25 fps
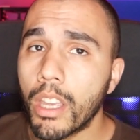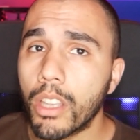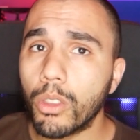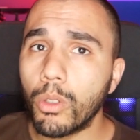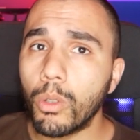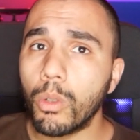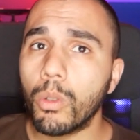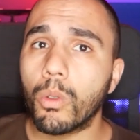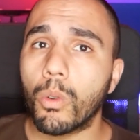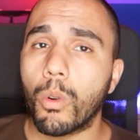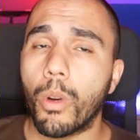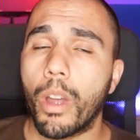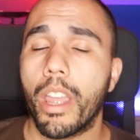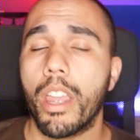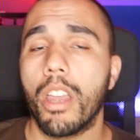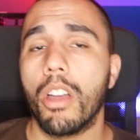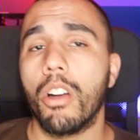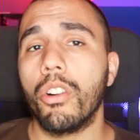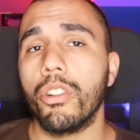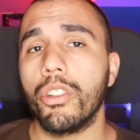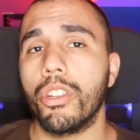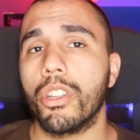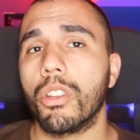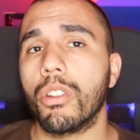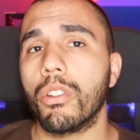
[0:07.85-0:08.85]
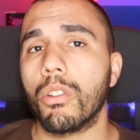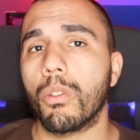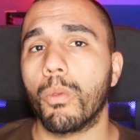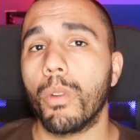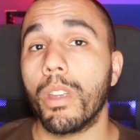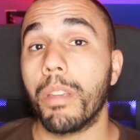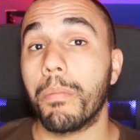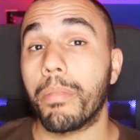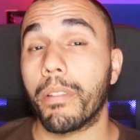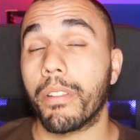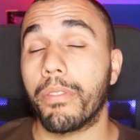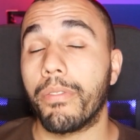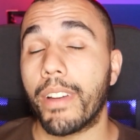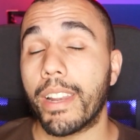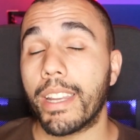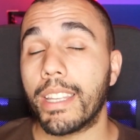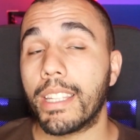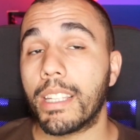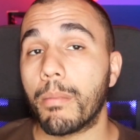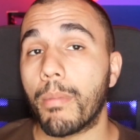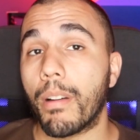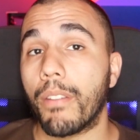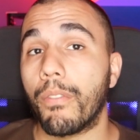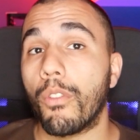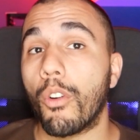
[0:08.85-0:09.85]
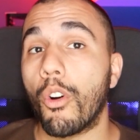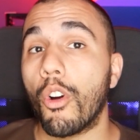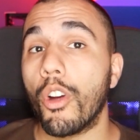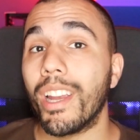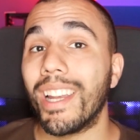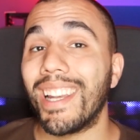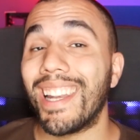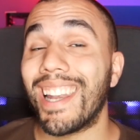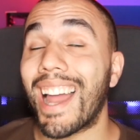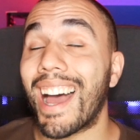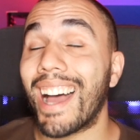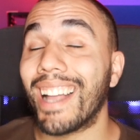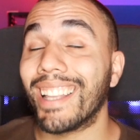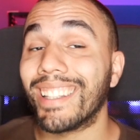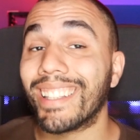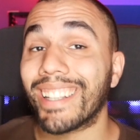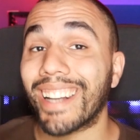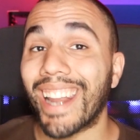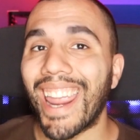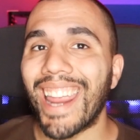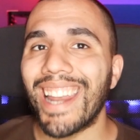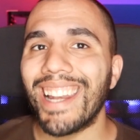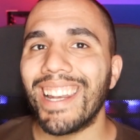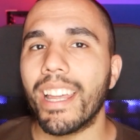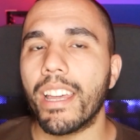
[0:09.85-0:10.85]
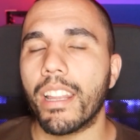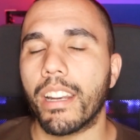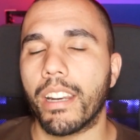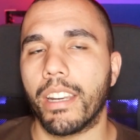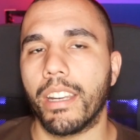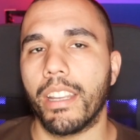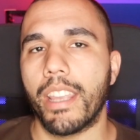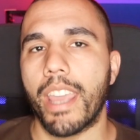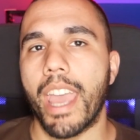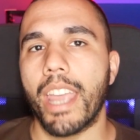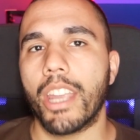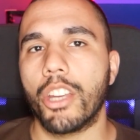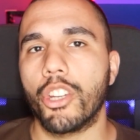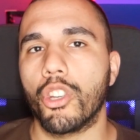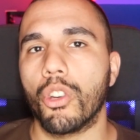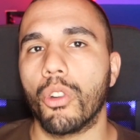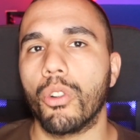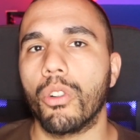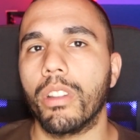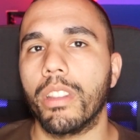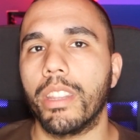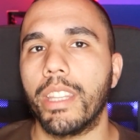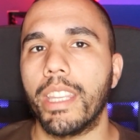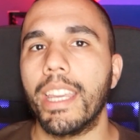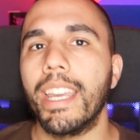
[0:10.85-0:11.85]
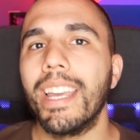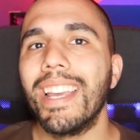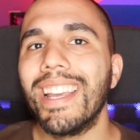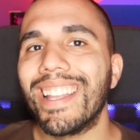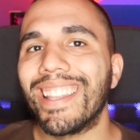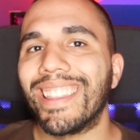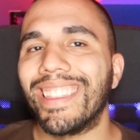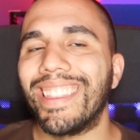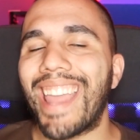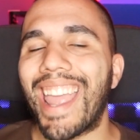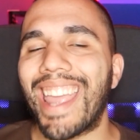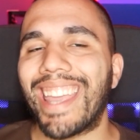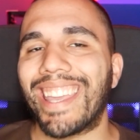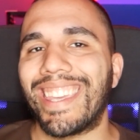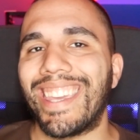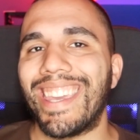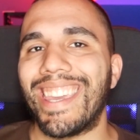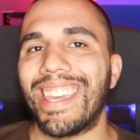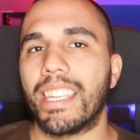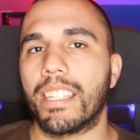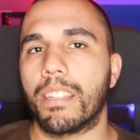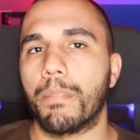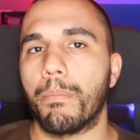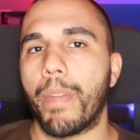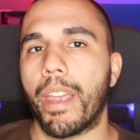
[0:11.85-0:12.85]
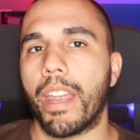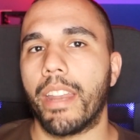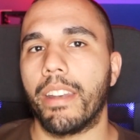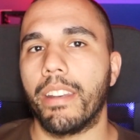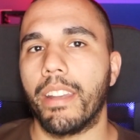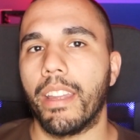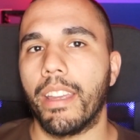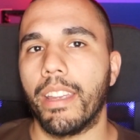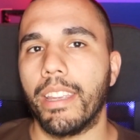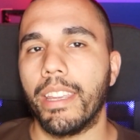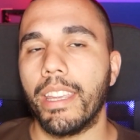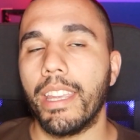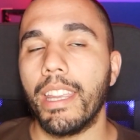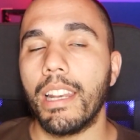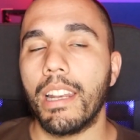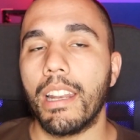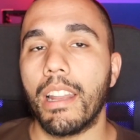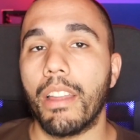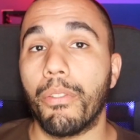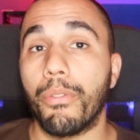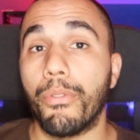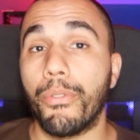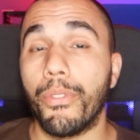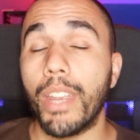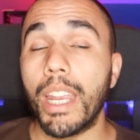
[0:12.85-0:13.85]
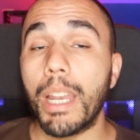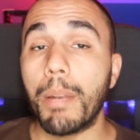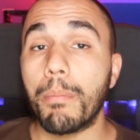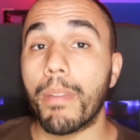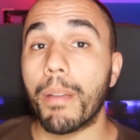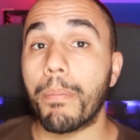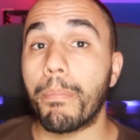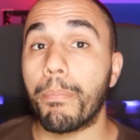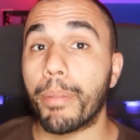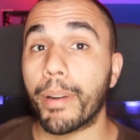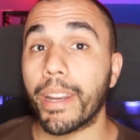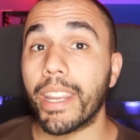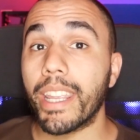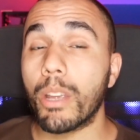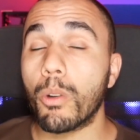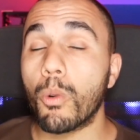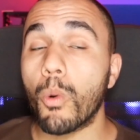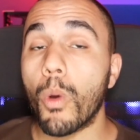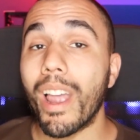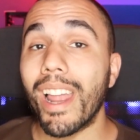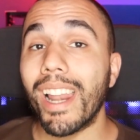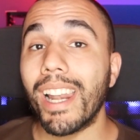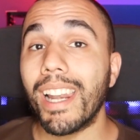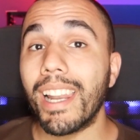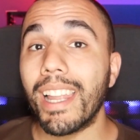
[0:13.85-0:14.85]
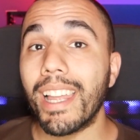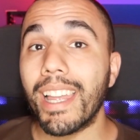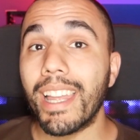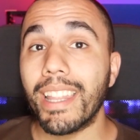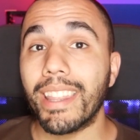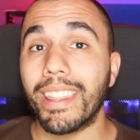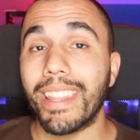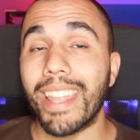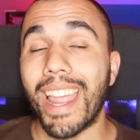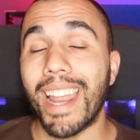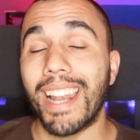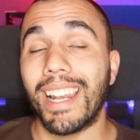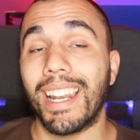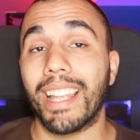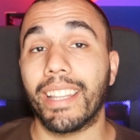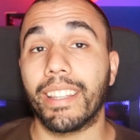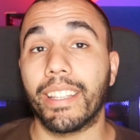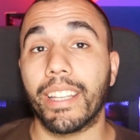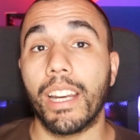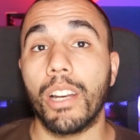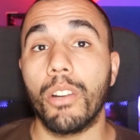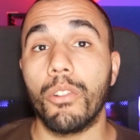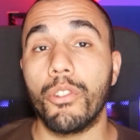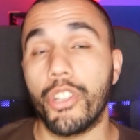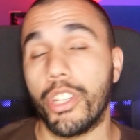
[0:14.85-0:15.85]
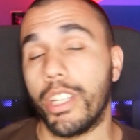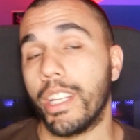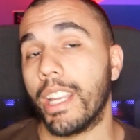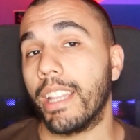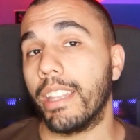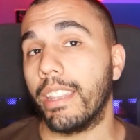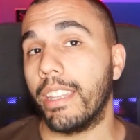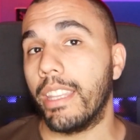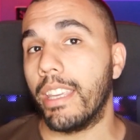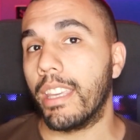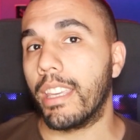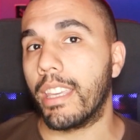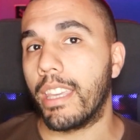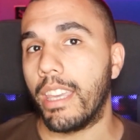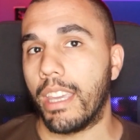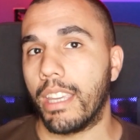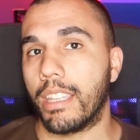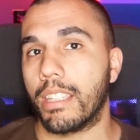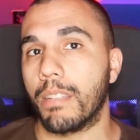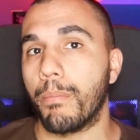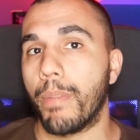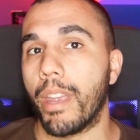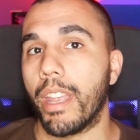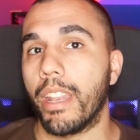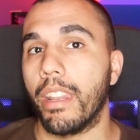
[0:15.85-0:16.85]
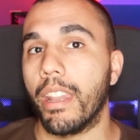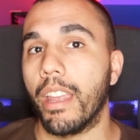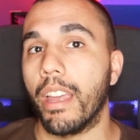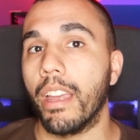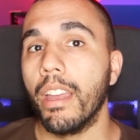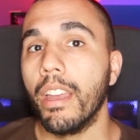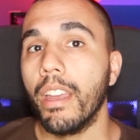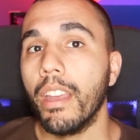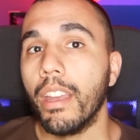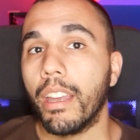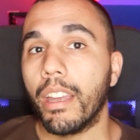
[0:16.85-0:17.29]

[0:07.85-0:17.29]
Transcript: Dunque, oggi sono qui per fare insieme a voi la trailer reaction di The Kingsman, il film prequel della trilogia di Kingsman.